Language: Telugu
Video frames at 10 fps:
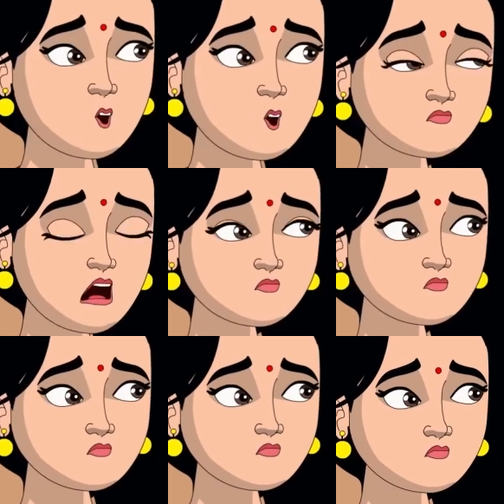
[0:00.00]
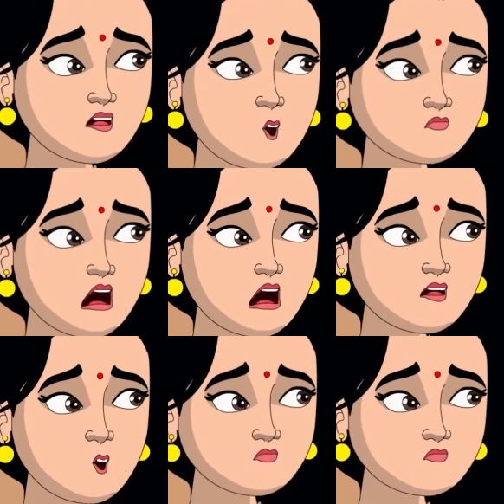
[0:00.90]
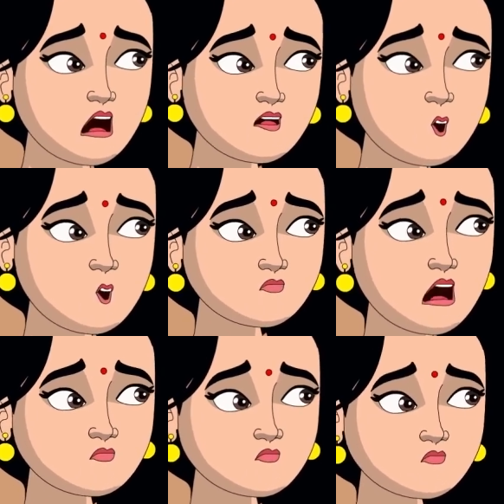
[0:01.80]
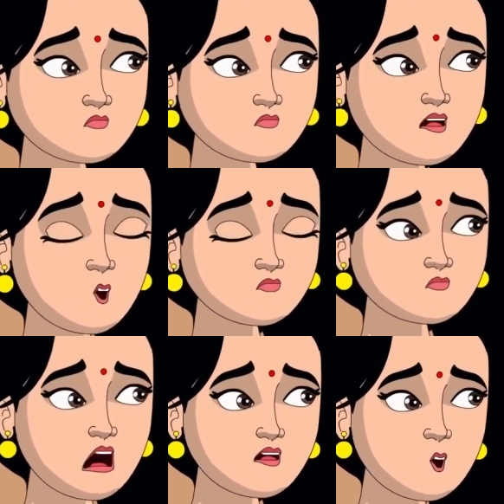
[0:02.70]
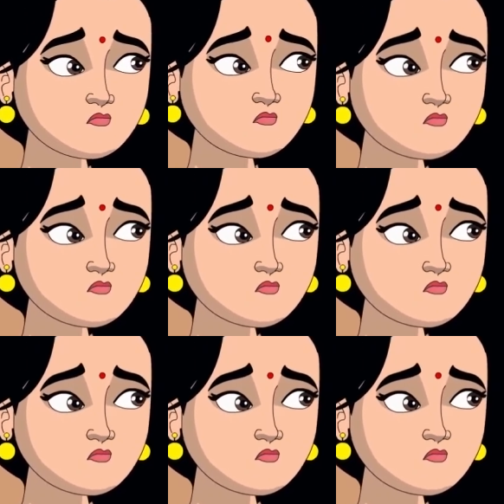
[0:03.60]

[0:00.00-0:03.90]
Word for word: అత్తయ్య నేను ముందు నుంచి చెబుతూనే ఉన్నాను ఇలాంటి పని ఏదో